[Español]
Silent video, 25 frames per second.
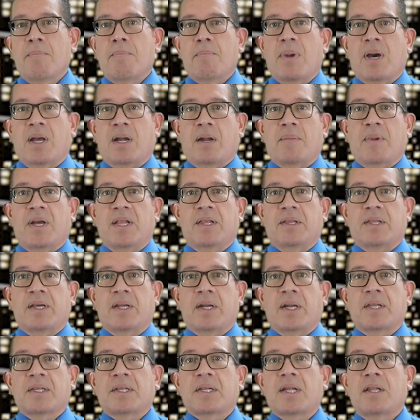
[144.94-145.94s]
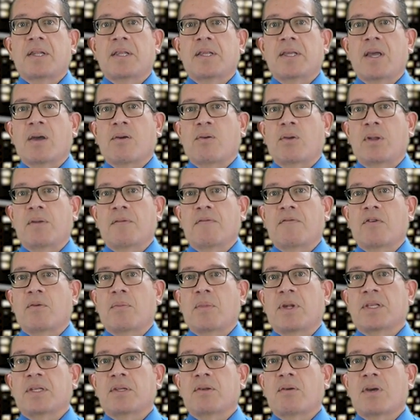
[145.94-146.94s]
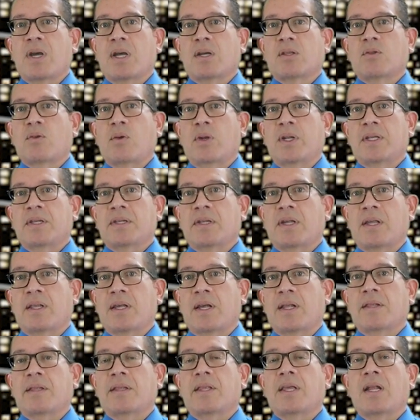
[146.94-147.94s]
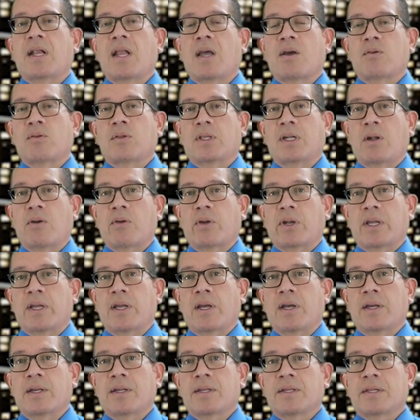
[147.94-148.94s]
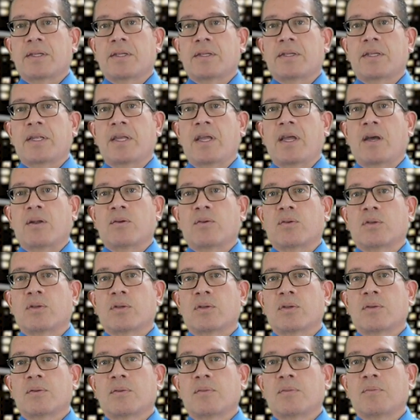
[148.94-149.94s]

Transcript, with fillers: para mantenerse al día con la información actualizada de la Contraloría Síganos